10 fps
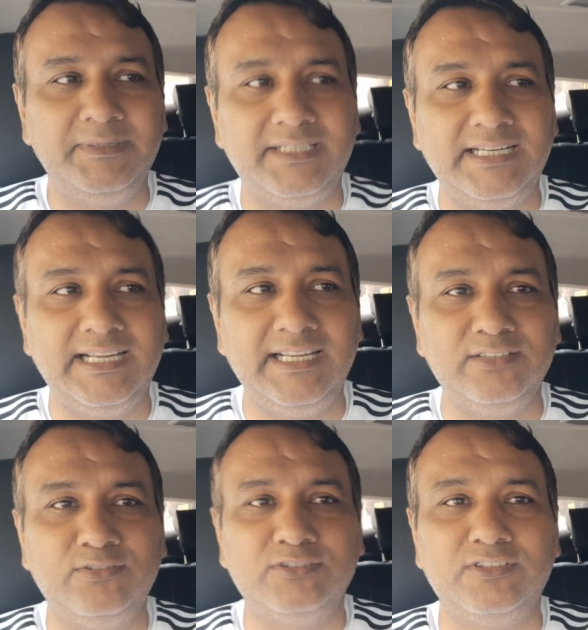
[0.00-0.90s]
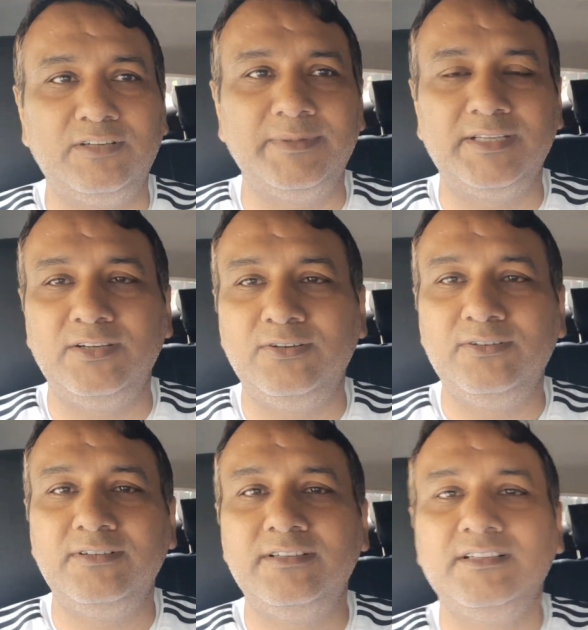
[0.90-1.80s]
में बिक रहा है दो सौ रुपये किलो
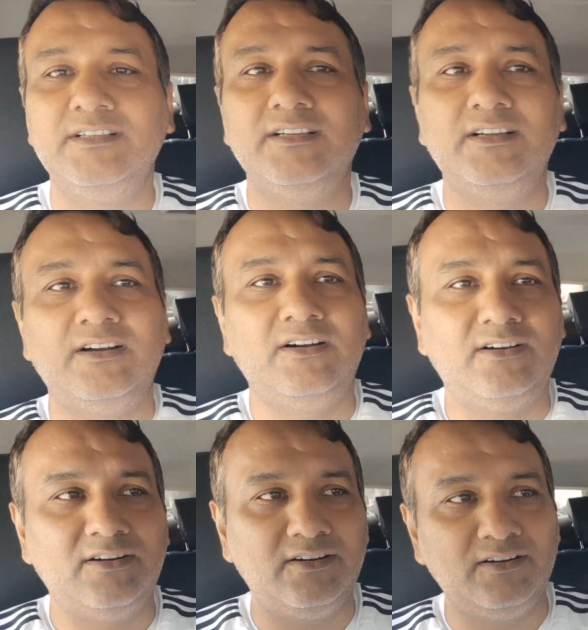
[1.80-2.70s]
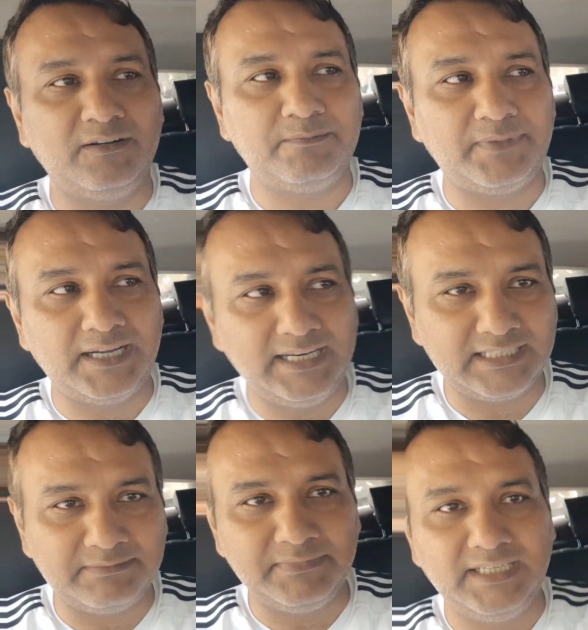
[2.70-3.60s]
और
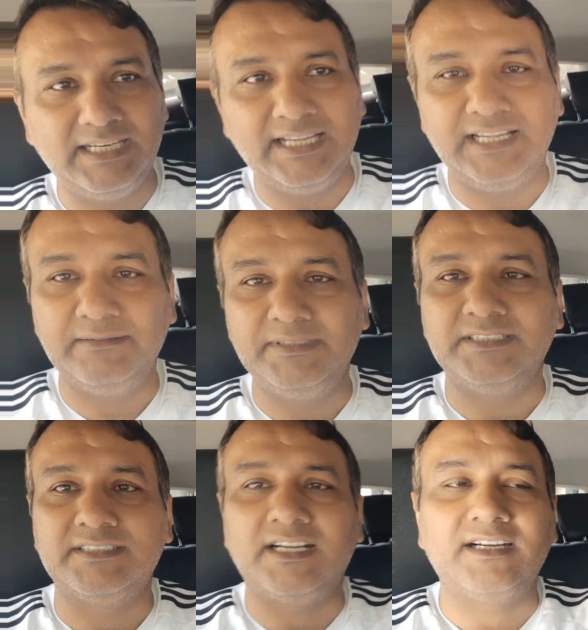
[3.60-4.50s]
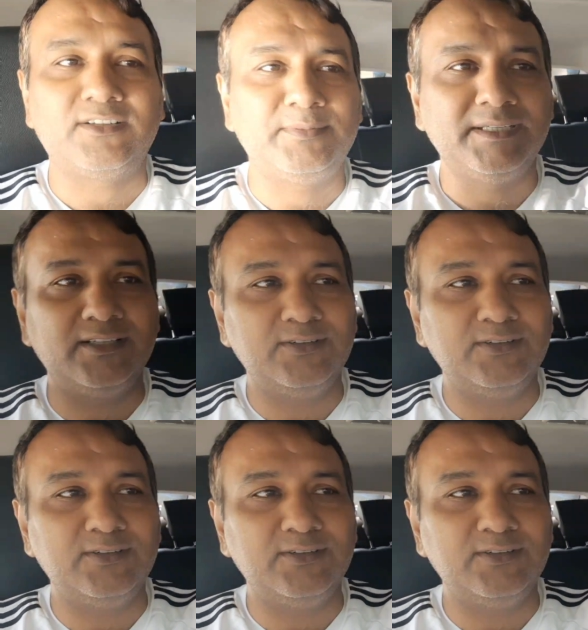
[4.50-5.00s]
पालक मिल रहा है अभी साठ रुपये